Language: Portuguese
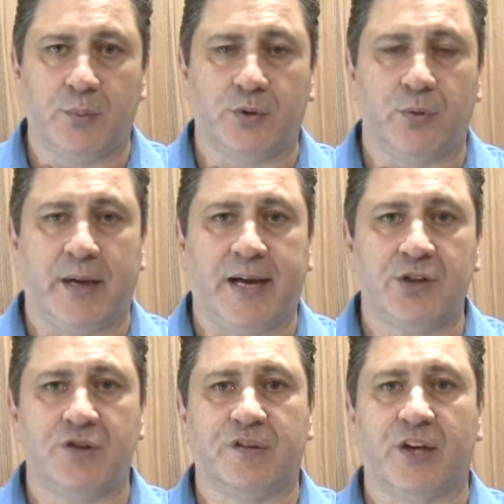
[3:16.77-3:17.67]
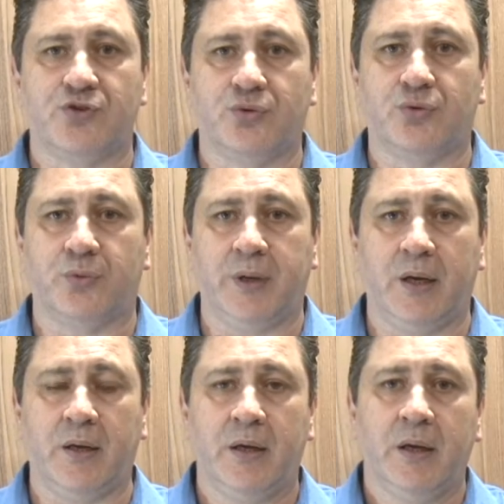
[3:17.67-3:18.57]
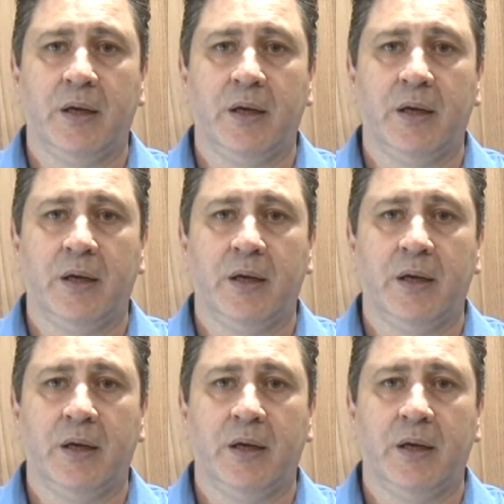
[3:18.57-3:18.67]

Alemão Duarte, de estar junto com ele,